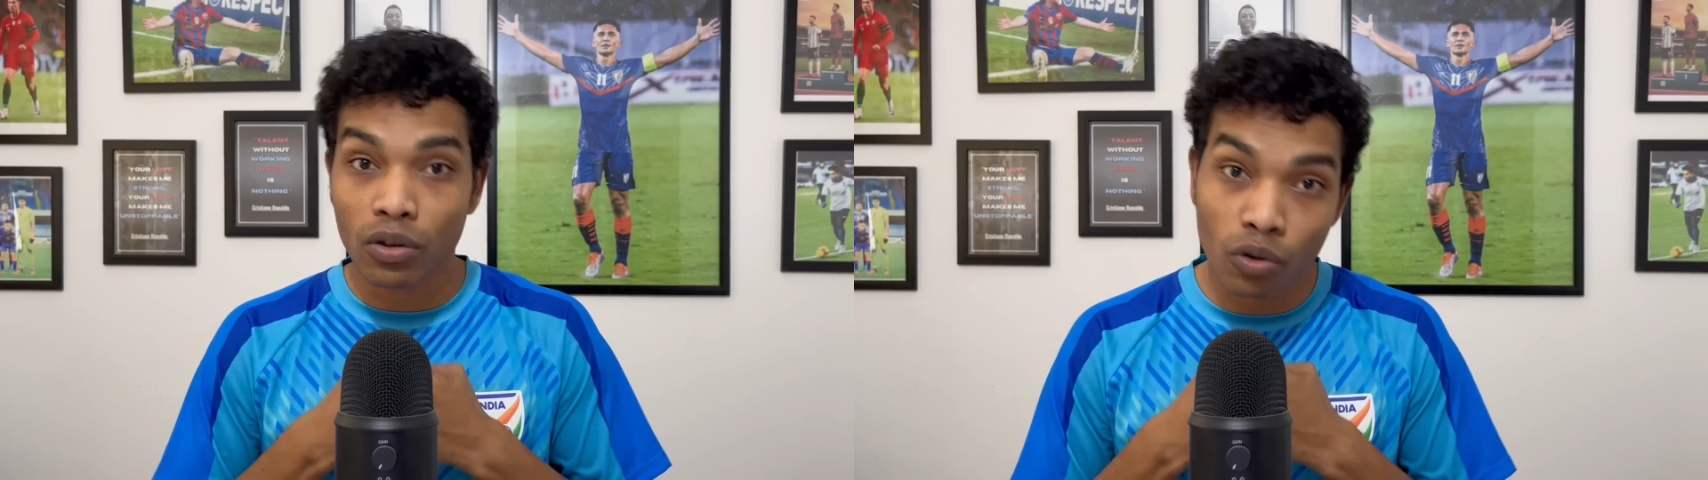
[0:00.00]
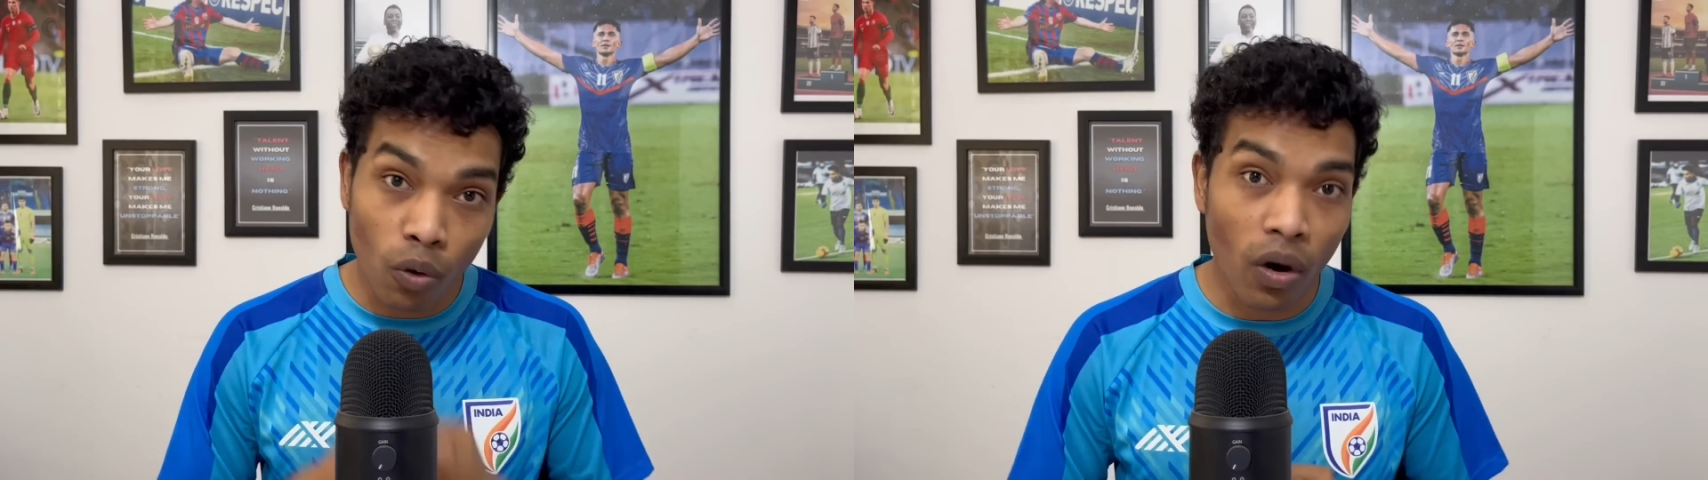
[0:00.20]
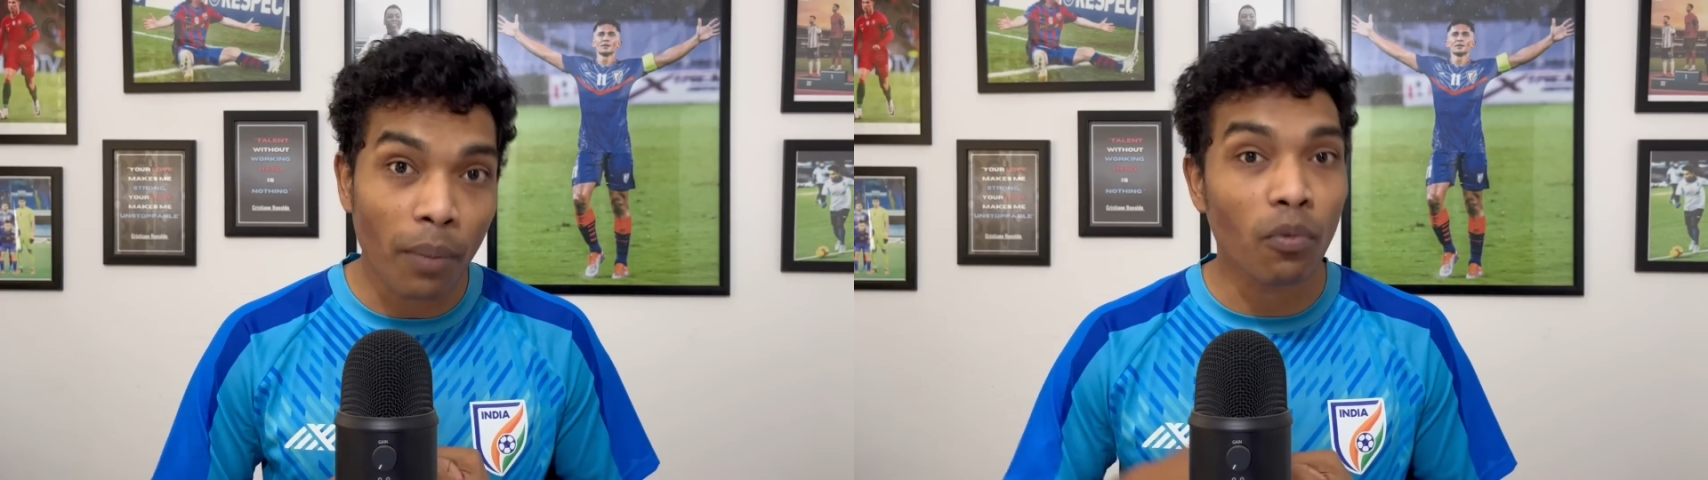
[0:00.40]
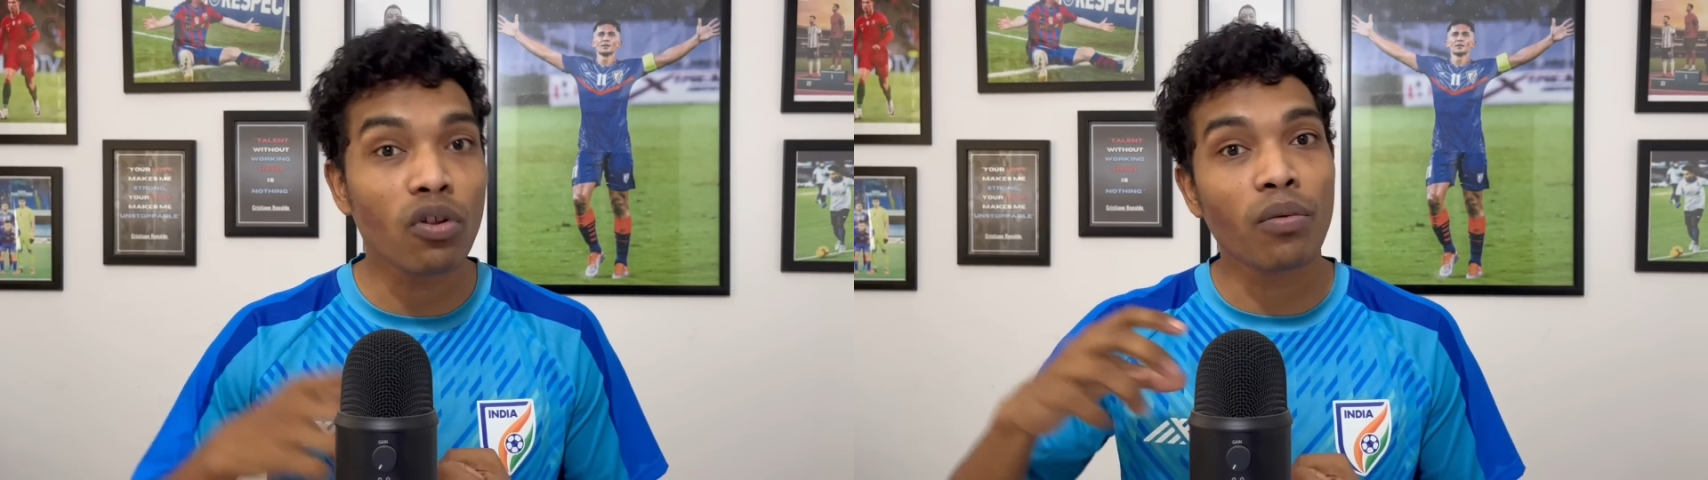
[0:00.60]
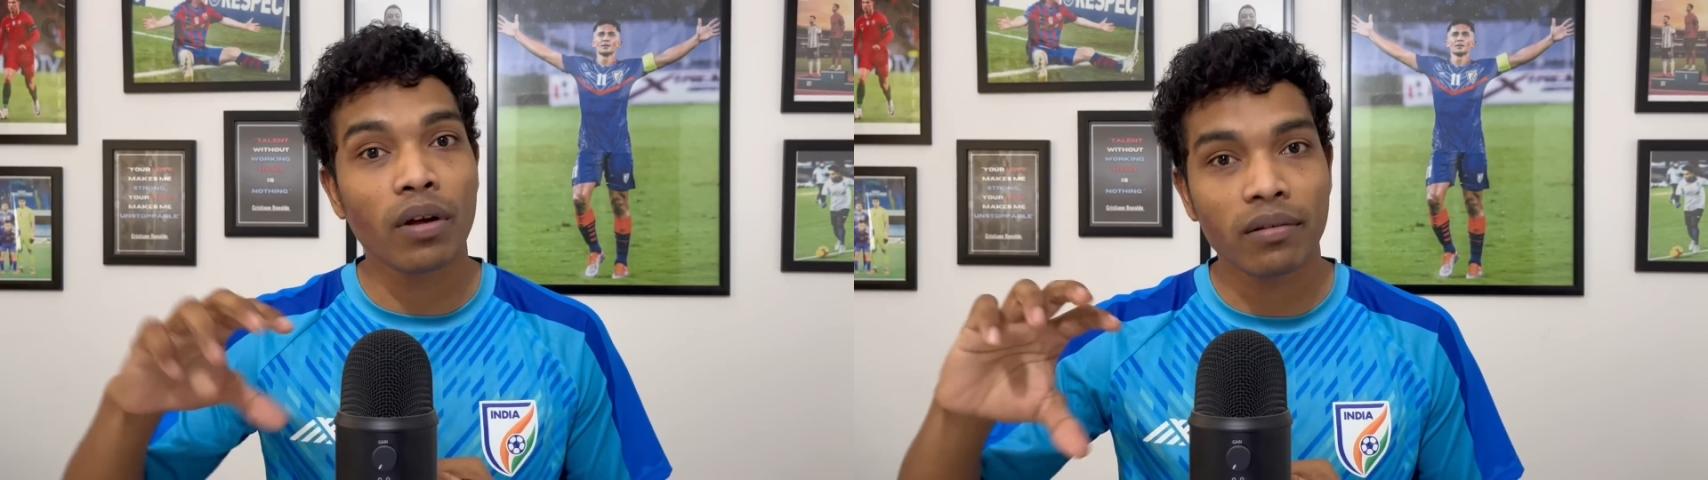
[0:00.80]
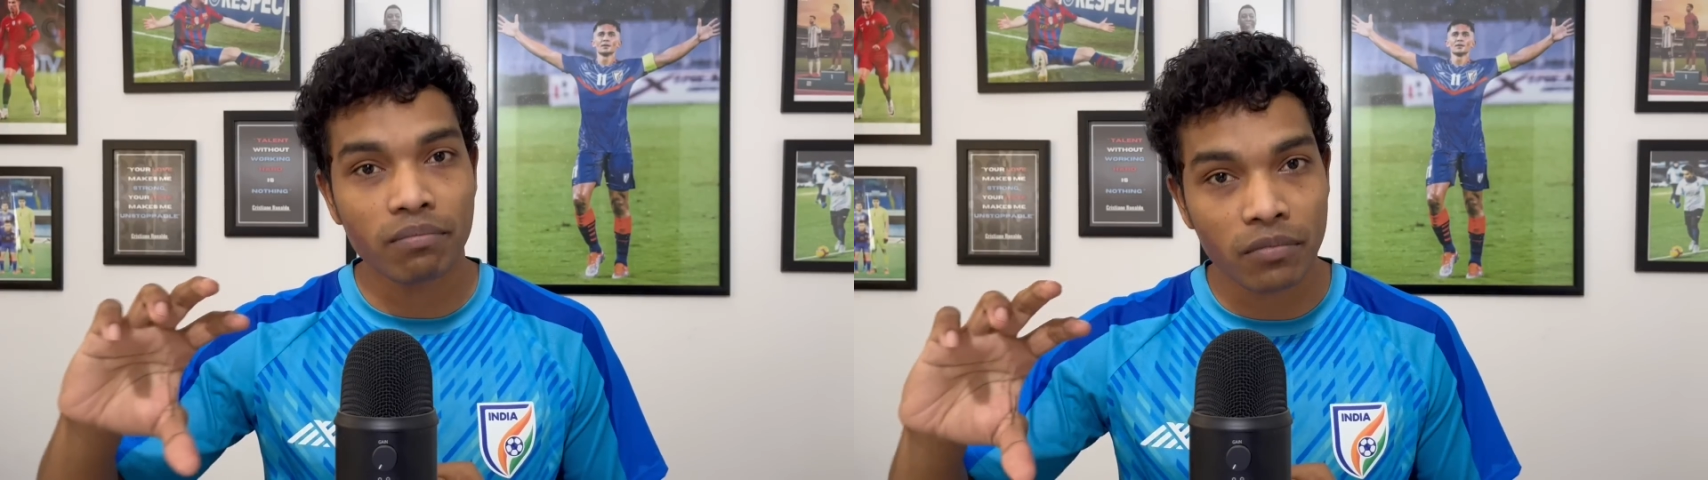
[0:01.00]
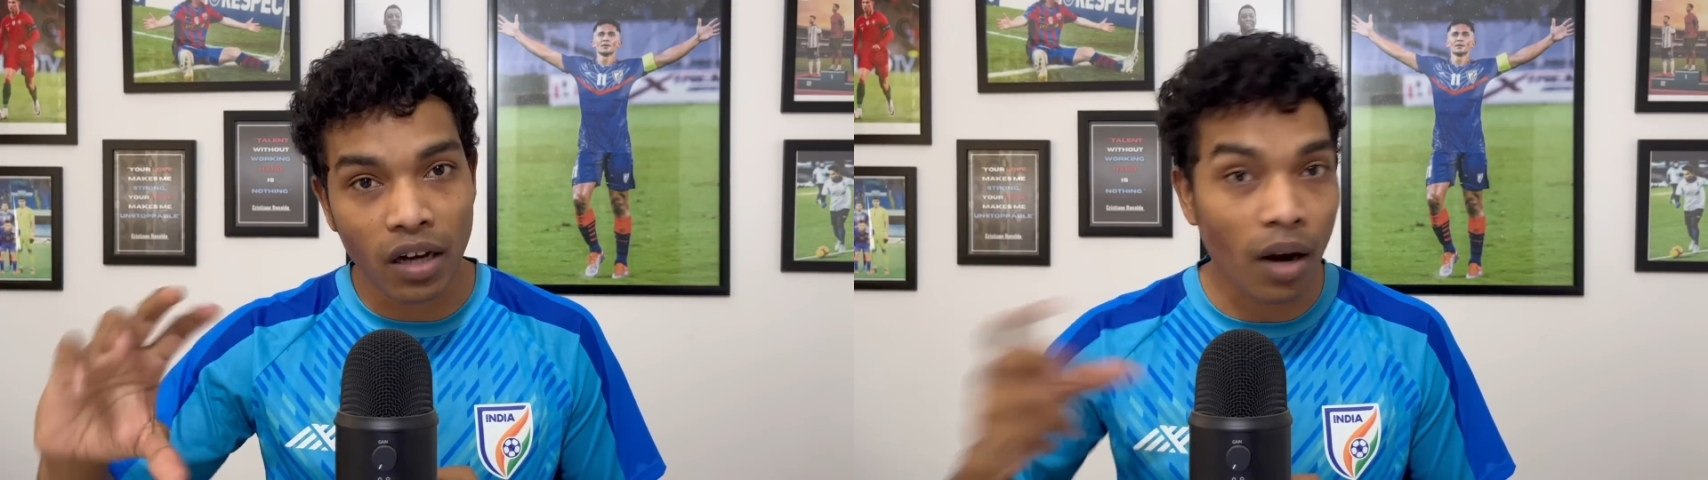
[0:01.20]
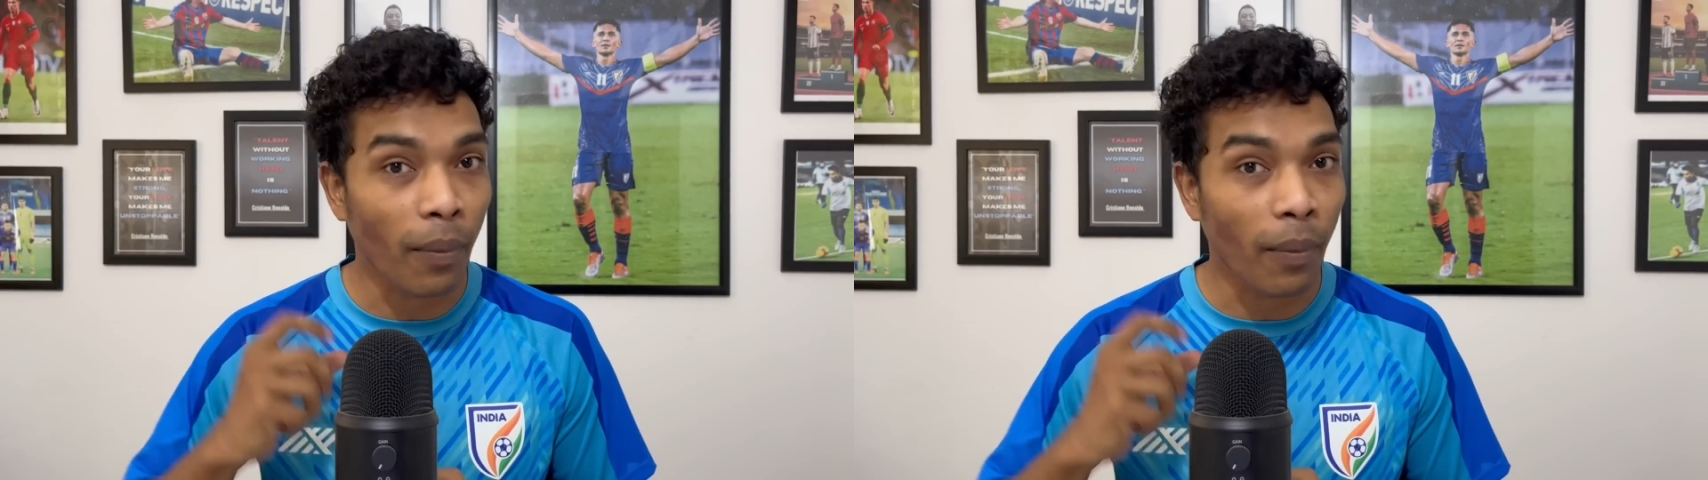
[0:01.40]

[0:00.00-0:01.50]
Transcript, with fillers: तो हम कुछ कर